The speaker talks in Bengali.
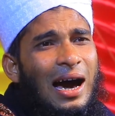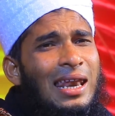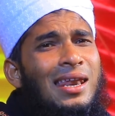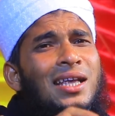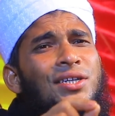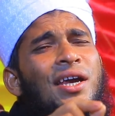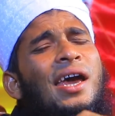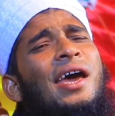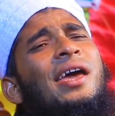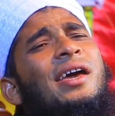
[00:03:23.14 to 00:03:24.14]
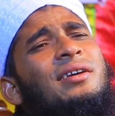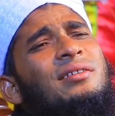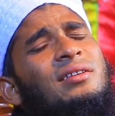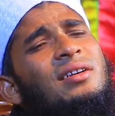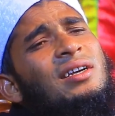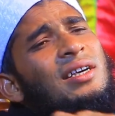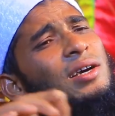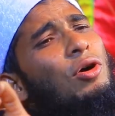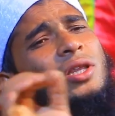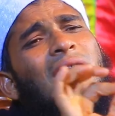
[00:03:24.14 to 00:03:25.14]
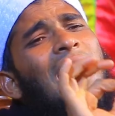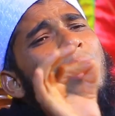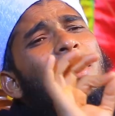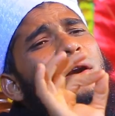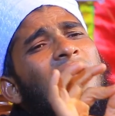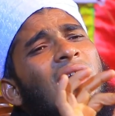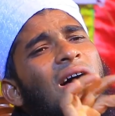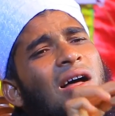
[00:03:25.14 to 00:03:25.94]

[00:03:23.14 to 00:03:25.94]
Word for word: আল্লাহ যে এক এই কথাটা আমার না